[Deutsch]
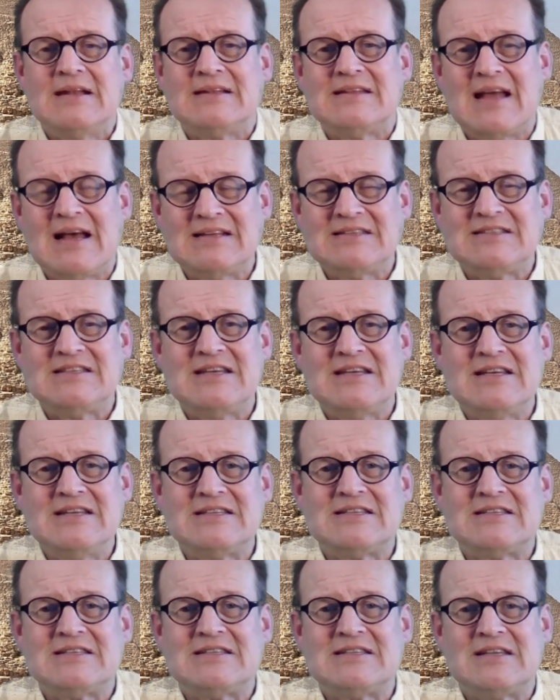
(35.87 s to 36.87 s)
Das
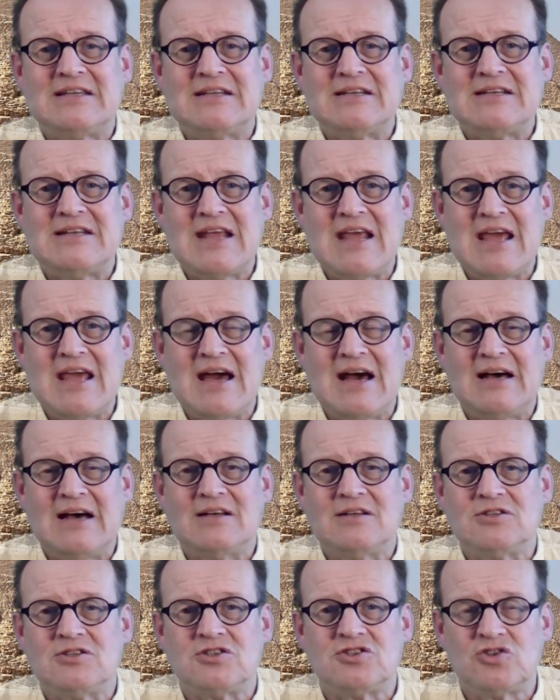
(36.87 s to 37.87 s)
ist der
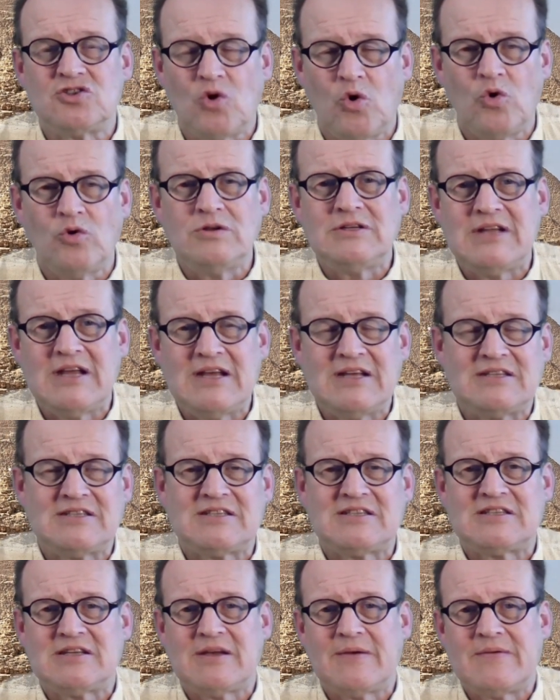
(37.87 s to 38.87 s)
Sohn
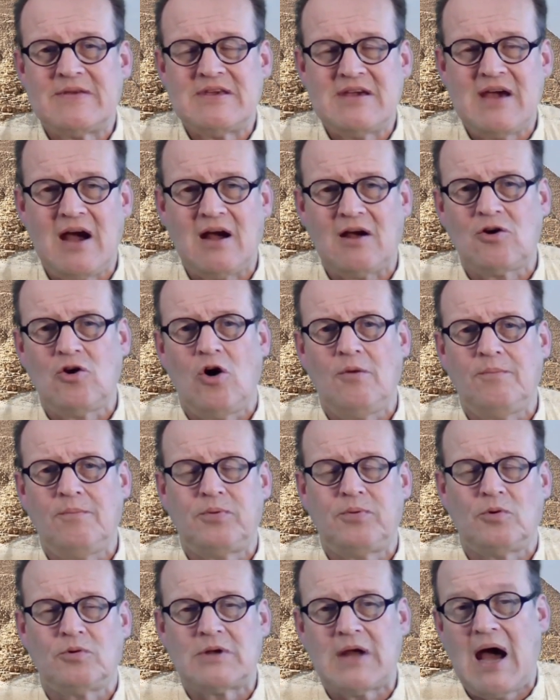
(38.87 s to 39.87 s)
des Jakob
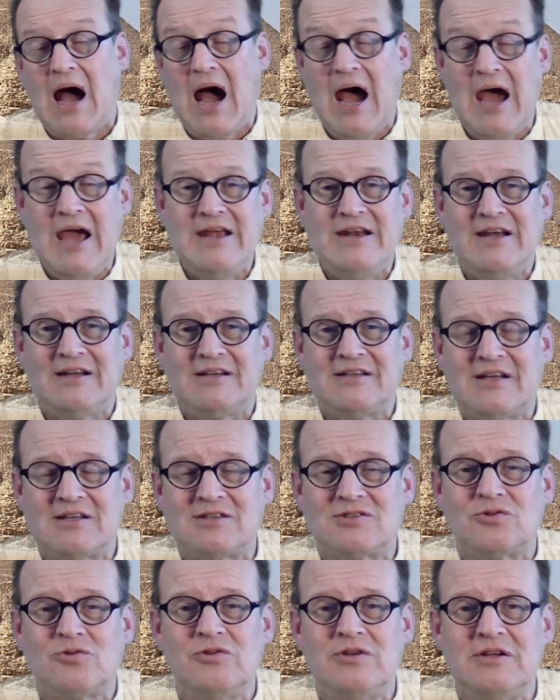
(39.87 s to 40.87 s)
oder einer der
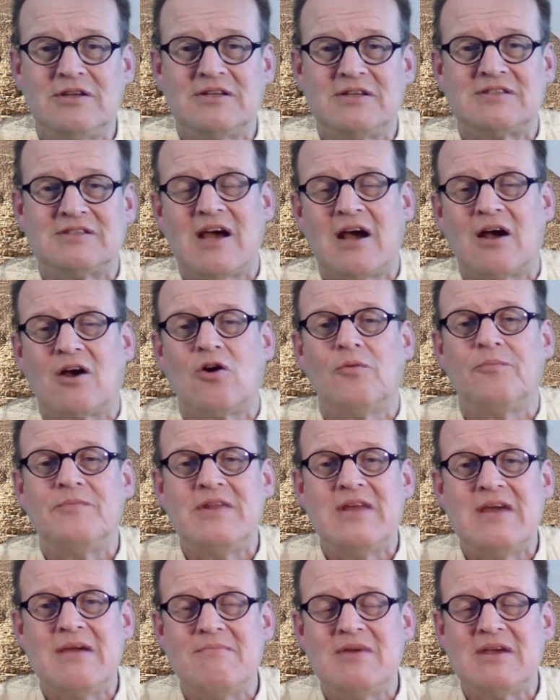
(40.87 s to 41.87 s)
Söhne des Jakob,
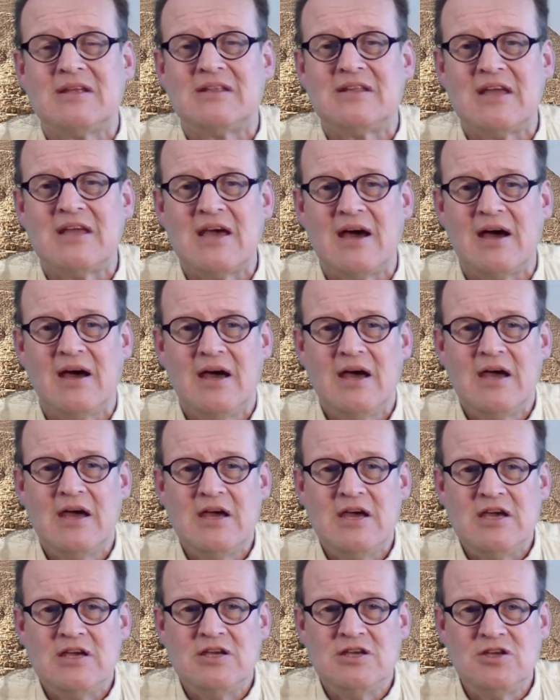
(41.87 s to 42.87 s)
nämlich der
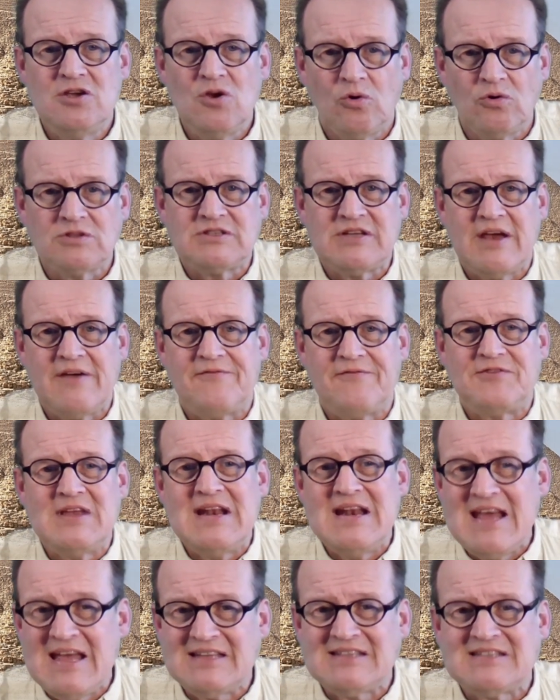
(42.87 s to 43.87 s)
Josef. Die
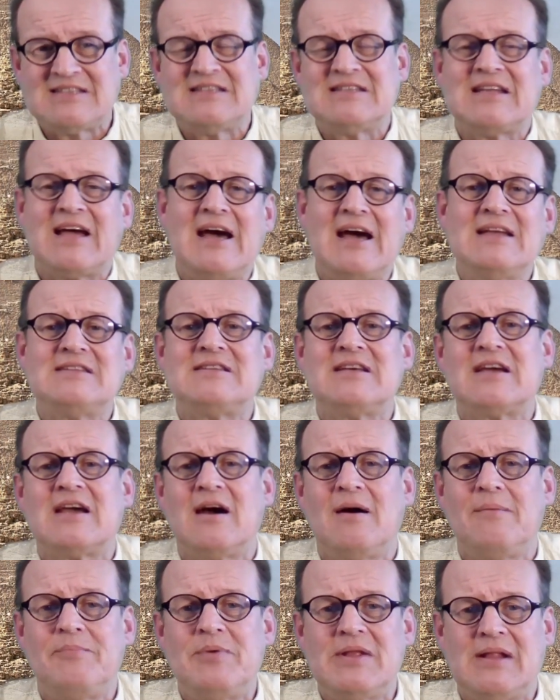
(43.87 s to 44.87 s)
letzten 13
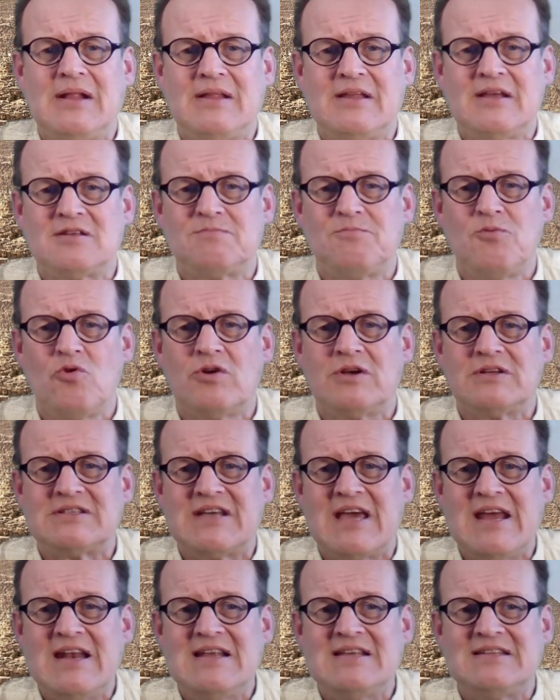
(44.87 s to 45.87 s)
Kapitel des Buches
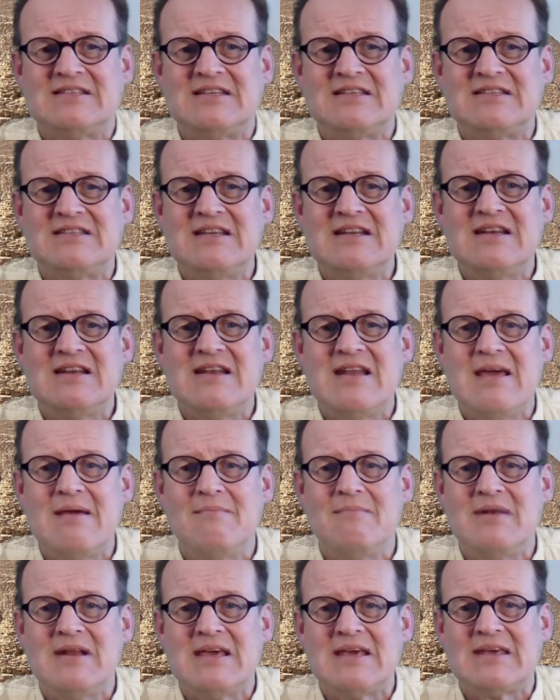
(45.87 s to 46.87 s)
Genesis sind
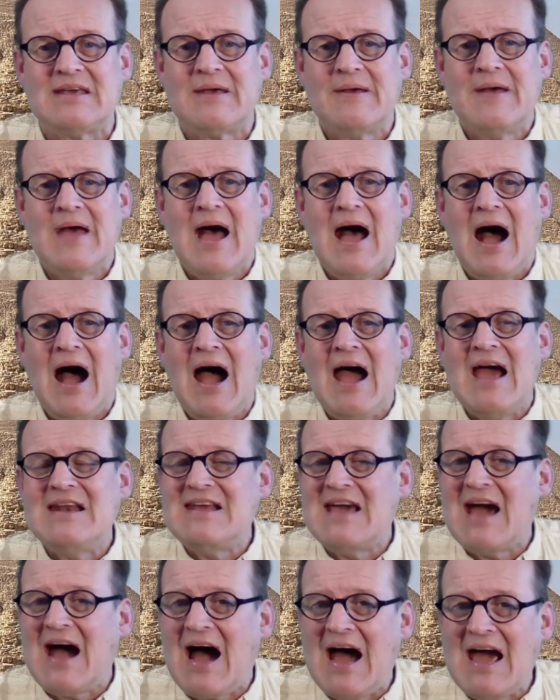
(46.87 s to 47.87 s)
nämlich
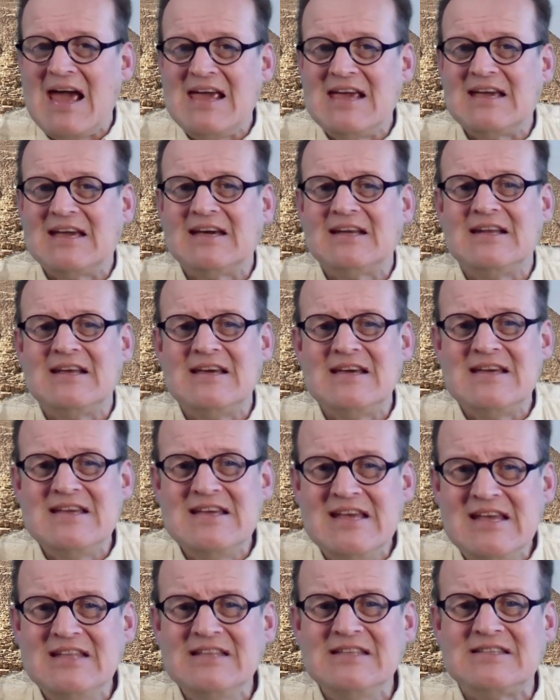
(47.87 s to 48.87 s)
eine eigene,
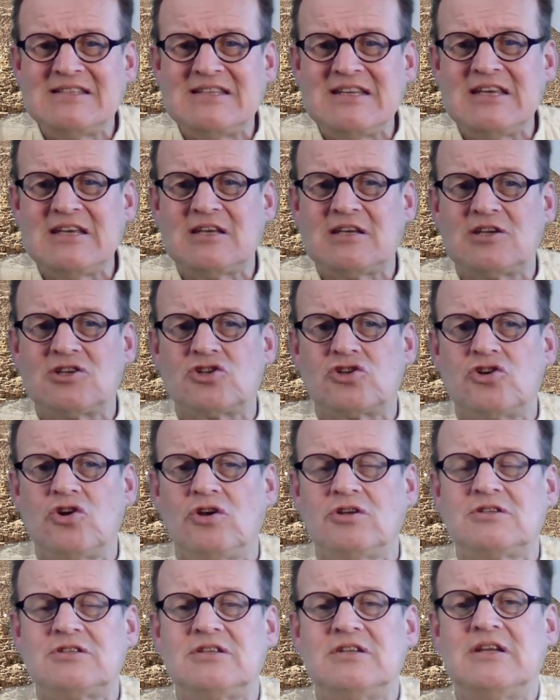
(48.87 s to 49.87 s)
in sich
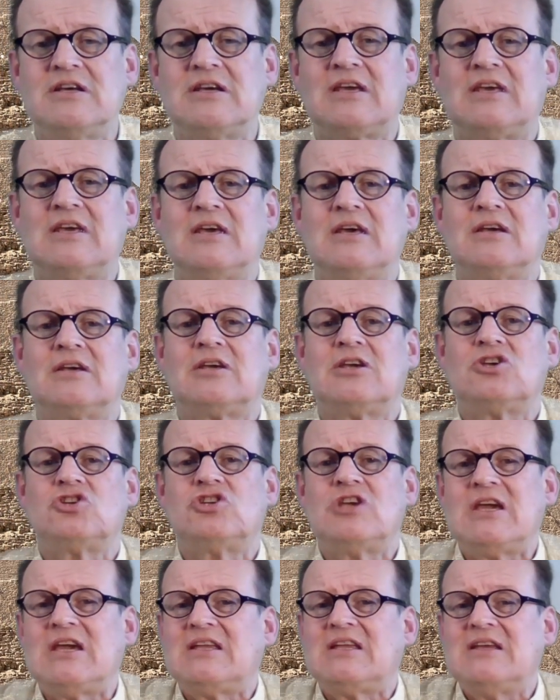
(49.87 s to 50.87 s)
geschlossene
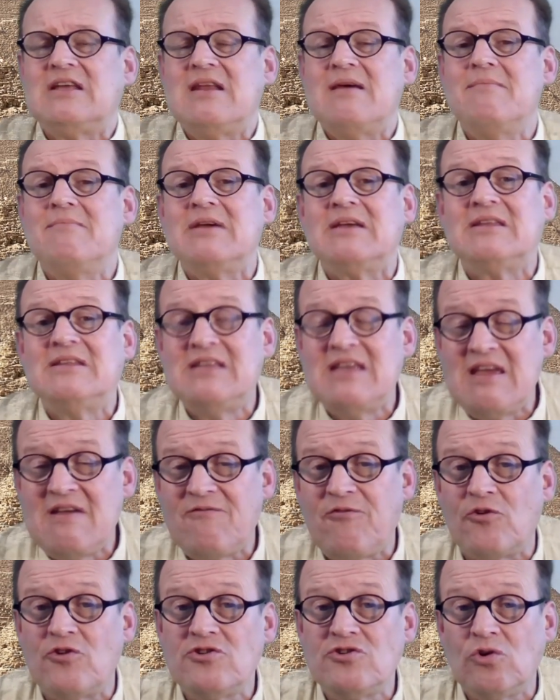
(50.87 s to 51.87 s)
Geschichte, nämlich die
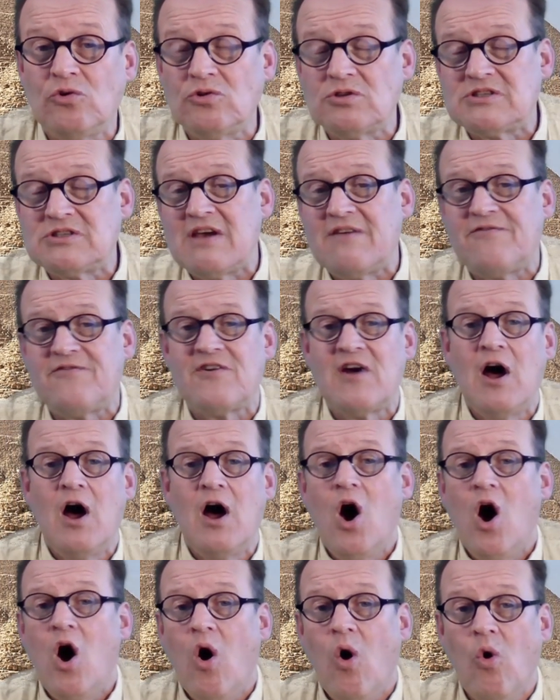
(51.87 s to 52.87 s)
von Josef
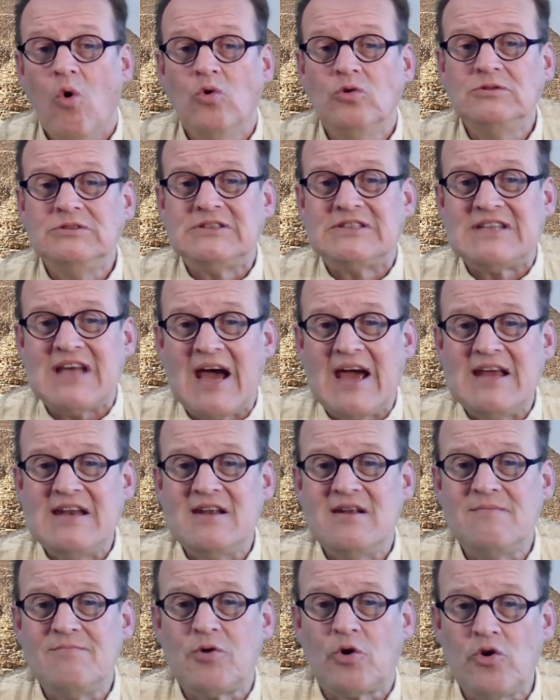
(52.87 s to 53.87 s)
und
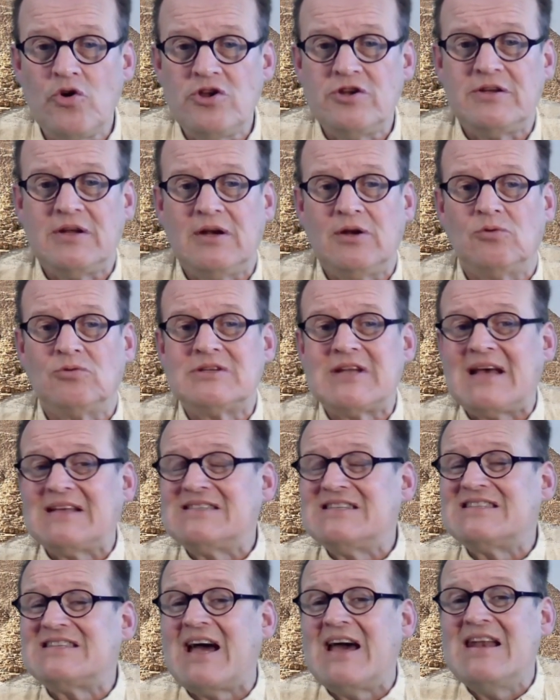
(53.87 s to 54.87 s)
seinen Brüdern. Und das
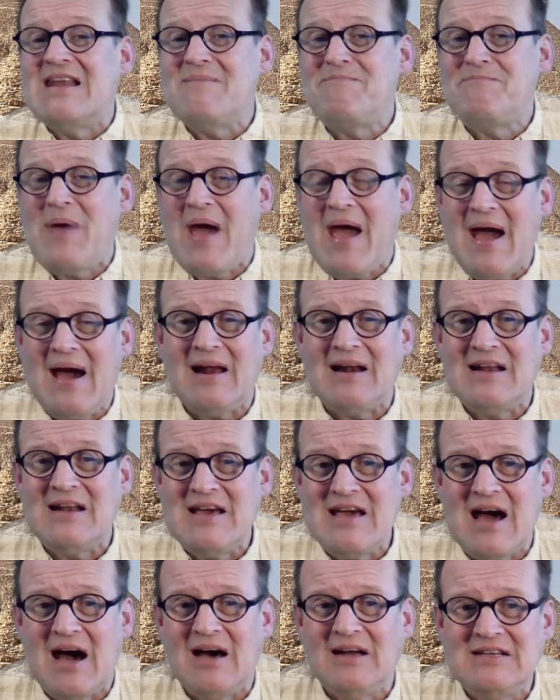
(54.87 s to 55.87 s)
ist eine
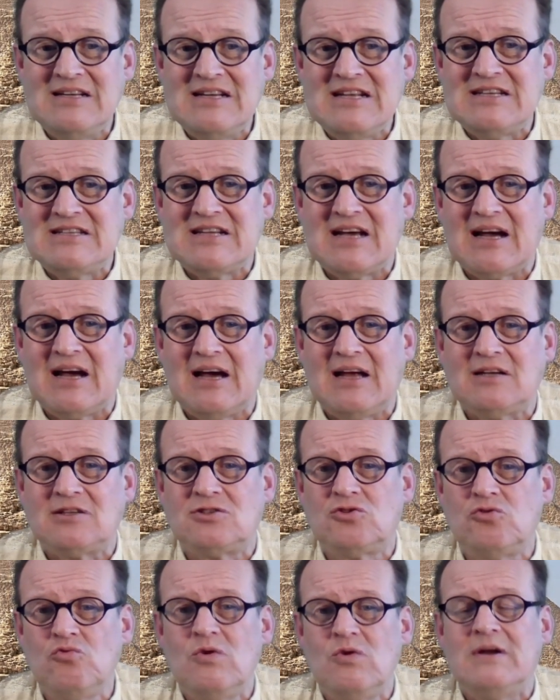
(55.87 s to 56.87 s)
Perle an
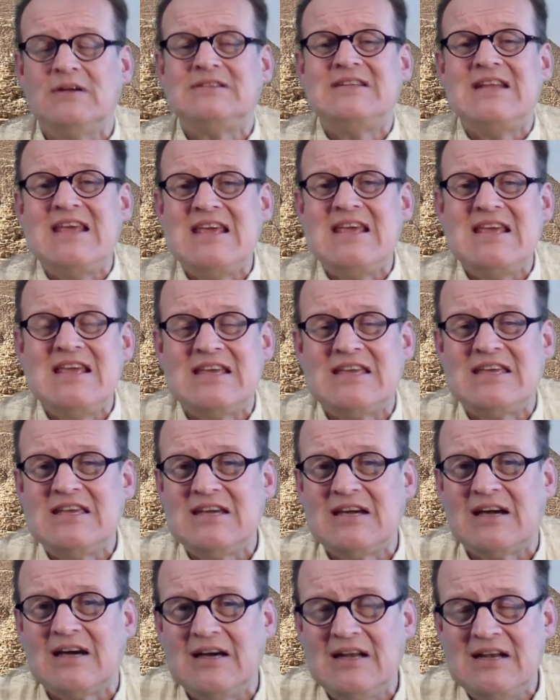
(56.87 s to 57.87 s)
Literatur, die ich
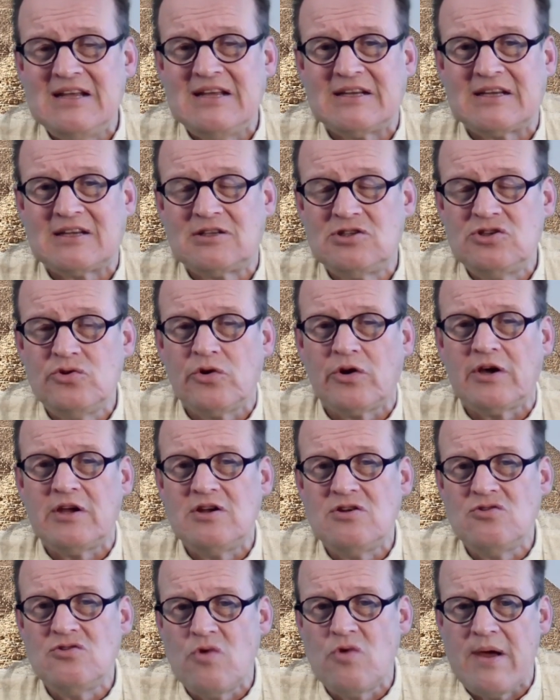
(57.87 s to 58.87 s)
Ihrer Lektüre
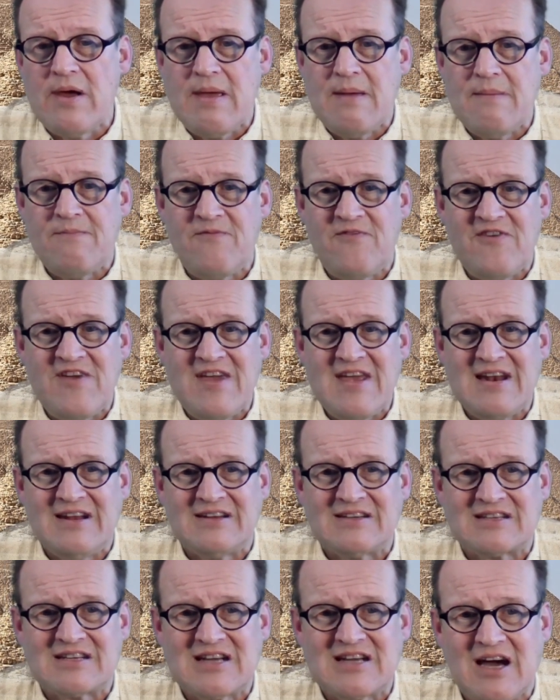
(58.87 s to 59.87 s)
nur
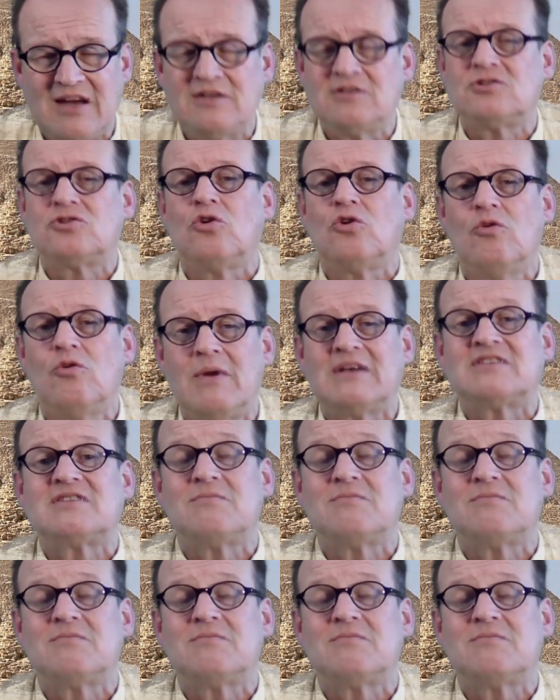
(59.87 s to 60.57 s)
empfehlen kann. Thomas